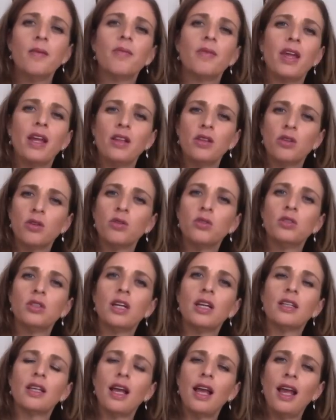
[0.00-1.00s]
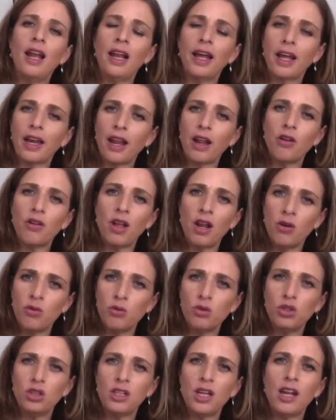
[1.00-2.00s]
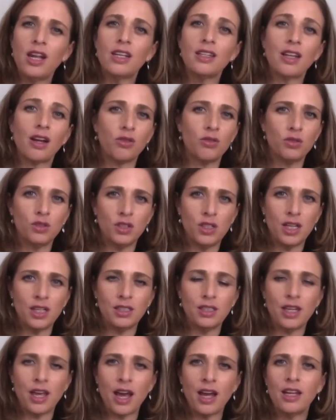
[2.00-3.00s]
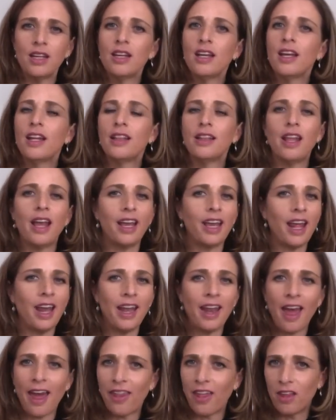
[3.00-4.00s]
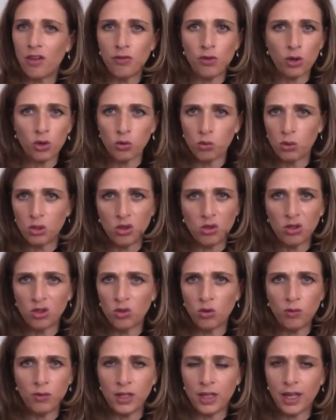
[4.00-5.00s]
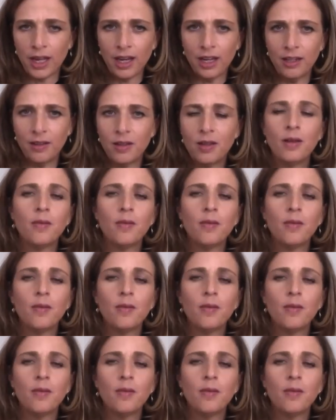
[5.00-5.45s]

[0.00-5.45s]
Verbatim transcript: Entonces, el guerrero de luz tiene esta conciencia de que nada es fortuito en su vida